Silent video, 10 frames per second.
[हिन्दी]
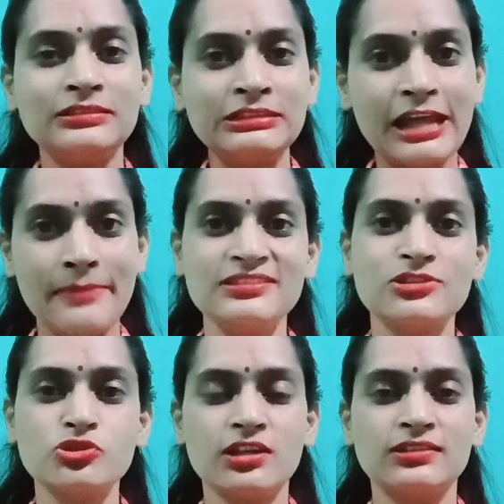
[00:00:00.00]
डैमेज हो
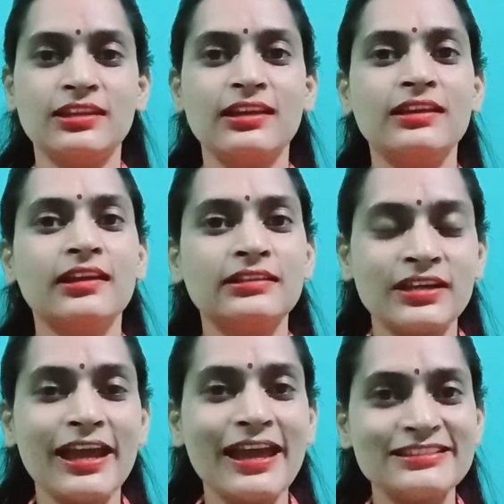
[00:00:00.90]
जाता है यानी कि
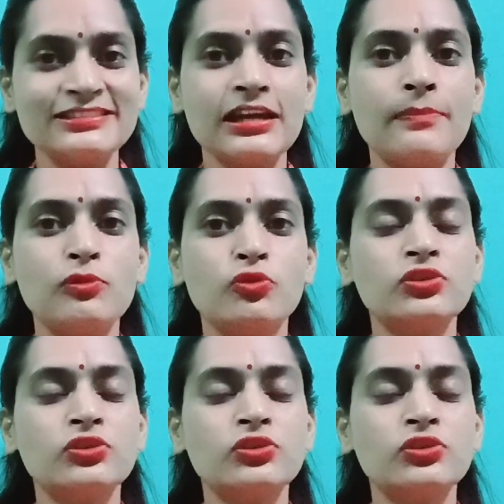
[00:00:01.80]
ऐसी आप लोगों